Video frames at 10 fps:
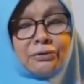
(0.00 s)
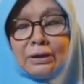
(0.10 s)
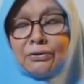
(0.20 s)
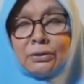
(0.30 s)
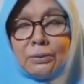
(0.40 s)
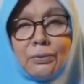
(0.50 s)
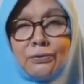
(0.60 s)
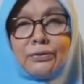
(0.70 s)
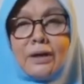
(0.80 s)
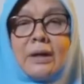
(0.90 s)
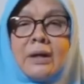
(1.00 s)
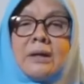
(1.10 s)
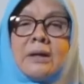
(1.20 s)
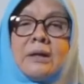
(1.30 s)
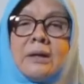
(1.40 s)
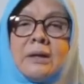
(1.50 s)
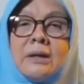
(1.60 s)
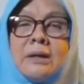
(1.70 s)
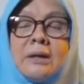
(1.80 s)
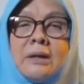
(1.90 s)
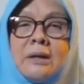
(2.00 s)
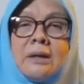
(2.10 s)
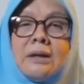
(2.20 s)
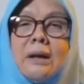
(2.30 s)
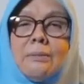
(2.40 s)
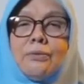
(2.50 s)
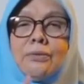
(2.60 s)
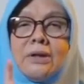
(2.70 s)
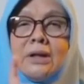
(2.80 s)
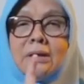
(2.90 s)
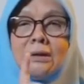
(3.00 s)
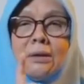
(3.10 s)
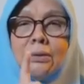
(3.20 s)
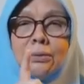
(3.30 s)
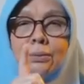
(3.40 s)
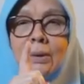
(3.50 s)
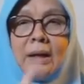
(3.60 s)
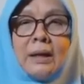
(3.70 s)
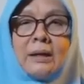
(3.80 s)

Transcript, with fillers: dan seterusnya. Nggak mungkin kalau dua.